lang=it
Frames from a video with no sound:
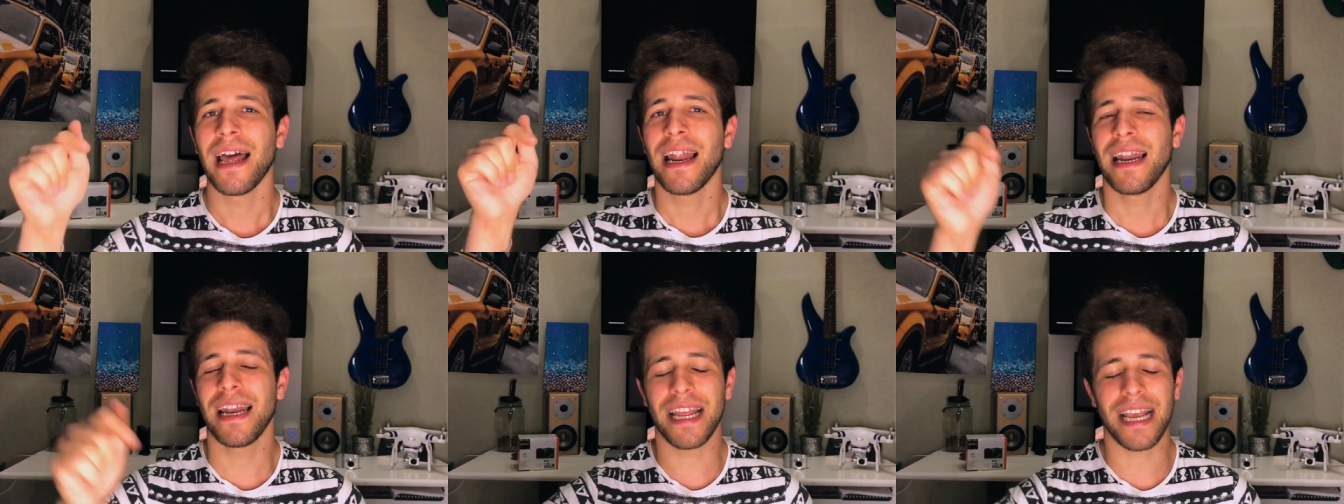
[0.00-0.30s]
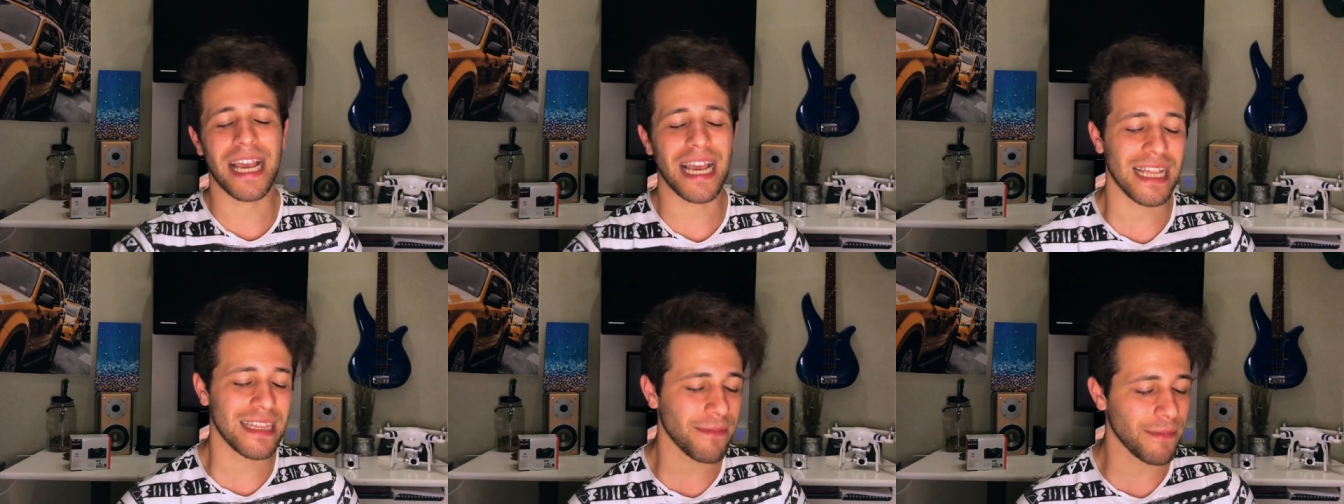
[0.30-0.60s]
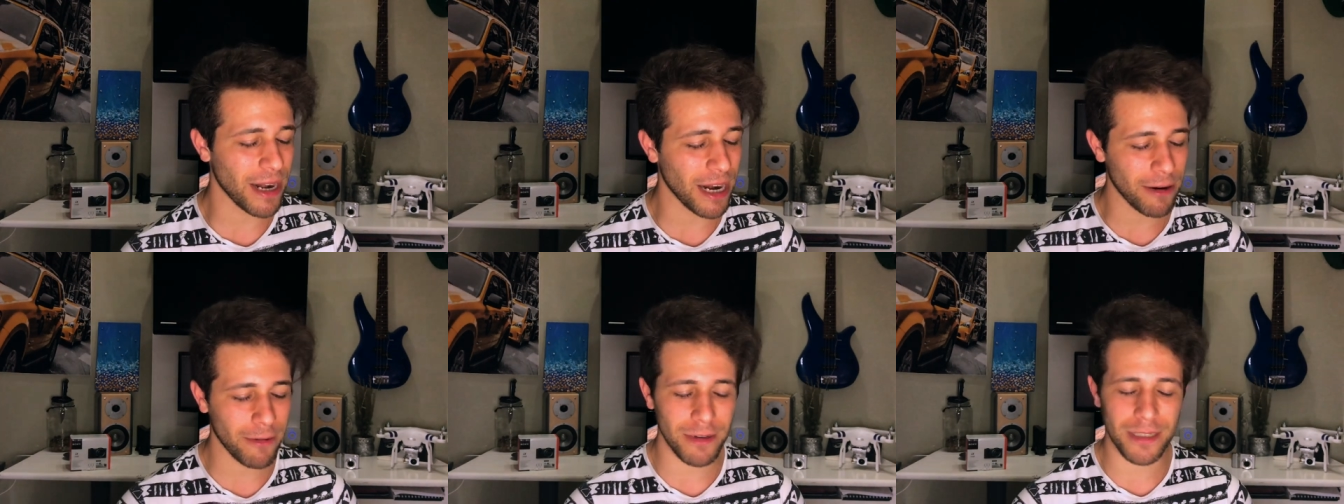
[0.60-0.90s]

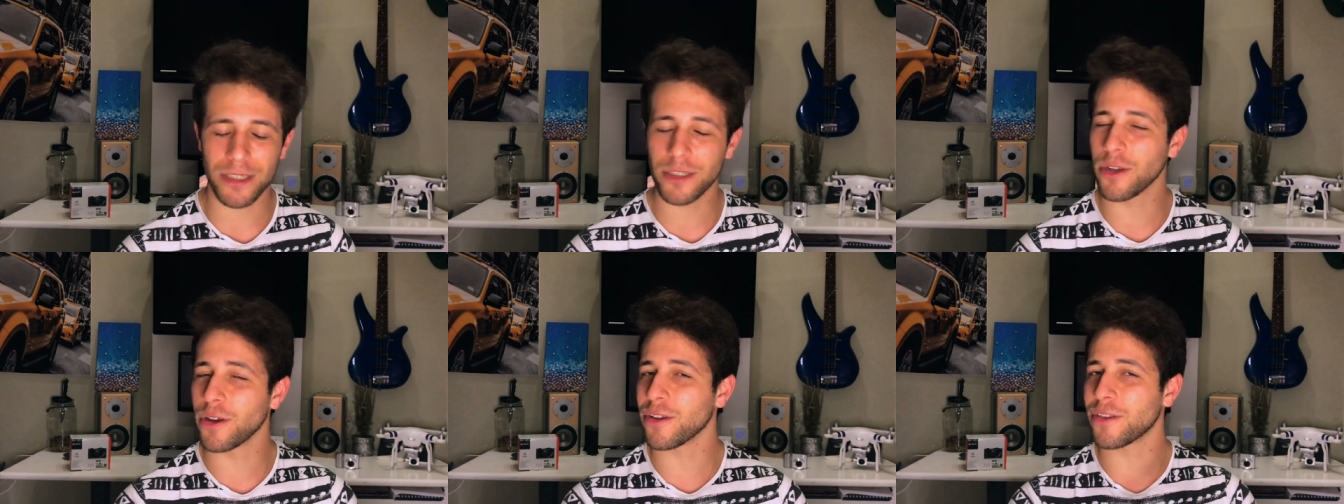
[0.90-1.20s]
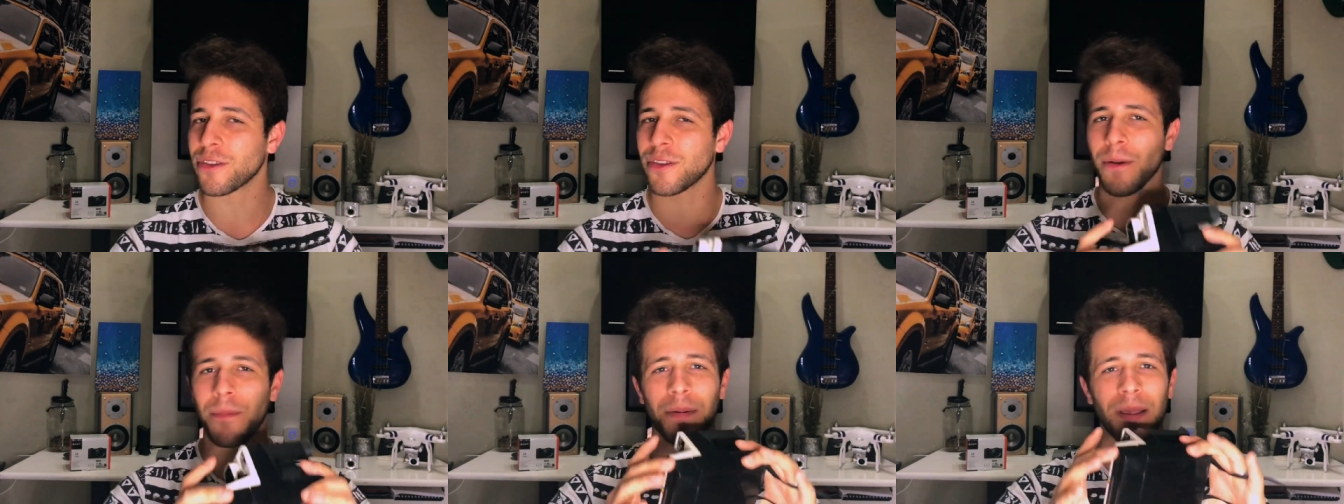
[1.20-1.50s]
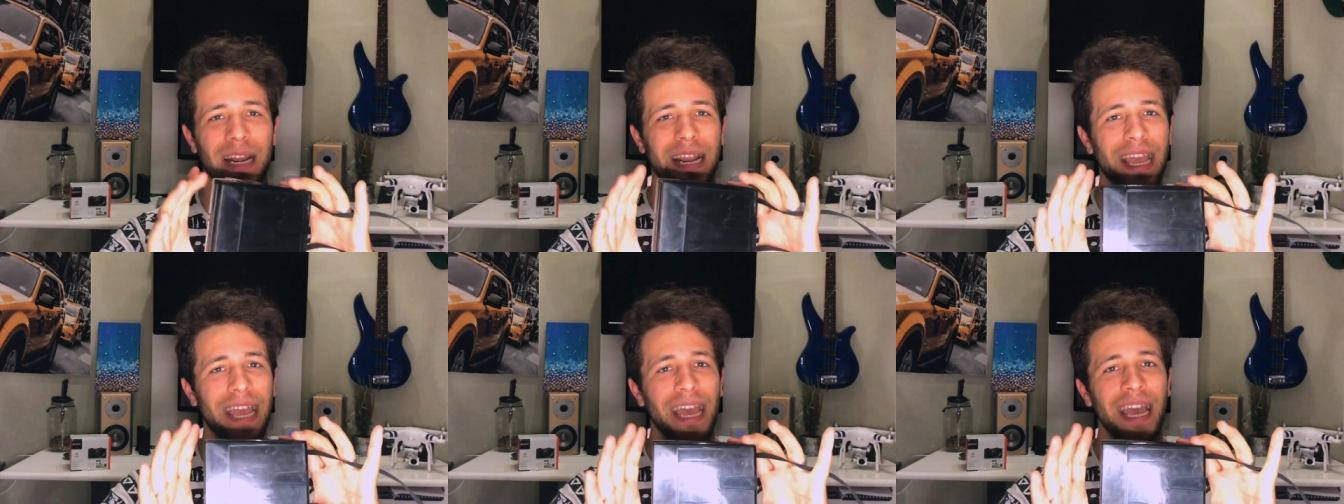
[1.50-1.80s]
linkatemela qui sotto
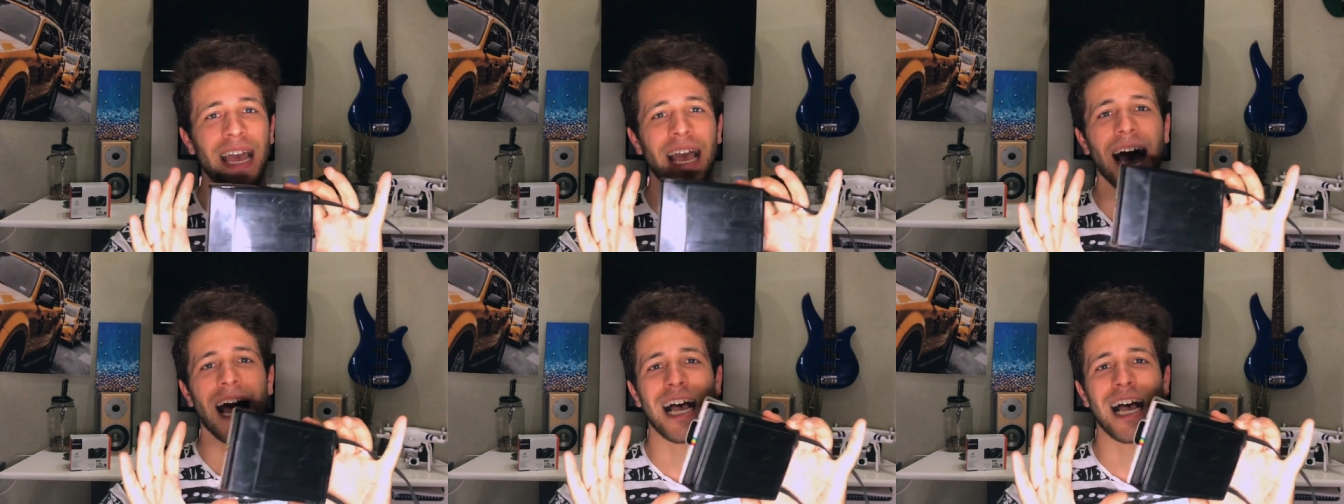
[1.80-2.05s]
perché